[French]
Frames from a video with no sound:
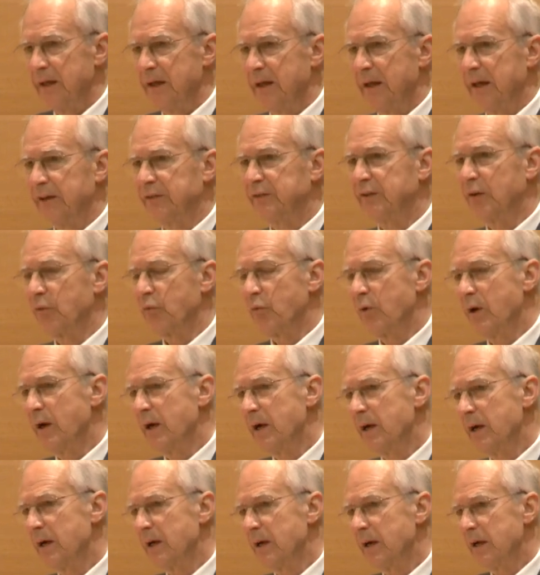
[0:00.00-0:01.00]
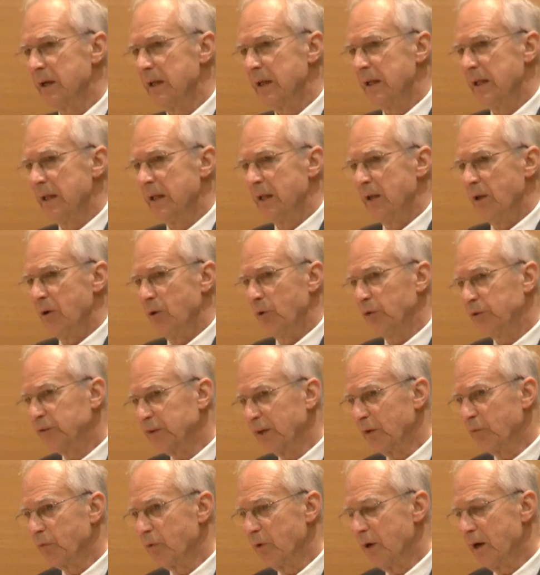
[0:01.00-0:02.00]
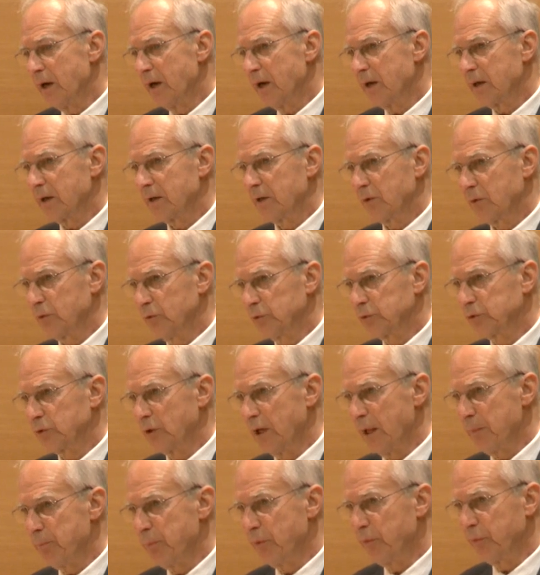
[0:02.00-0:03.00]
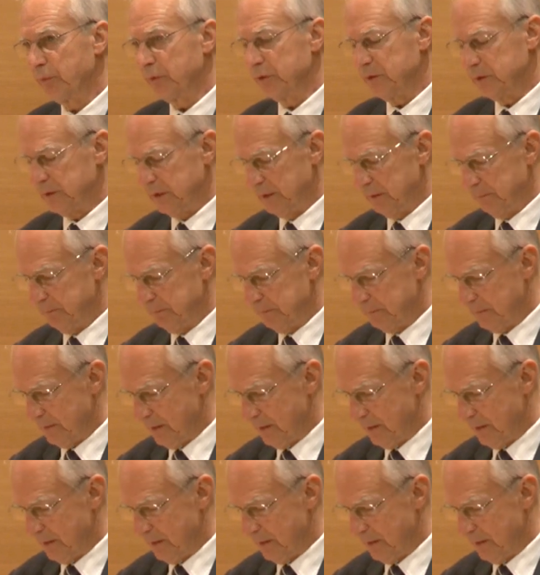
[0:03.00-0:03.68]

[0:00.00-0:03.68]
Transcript: à savoir le savoir contre la pauvreté.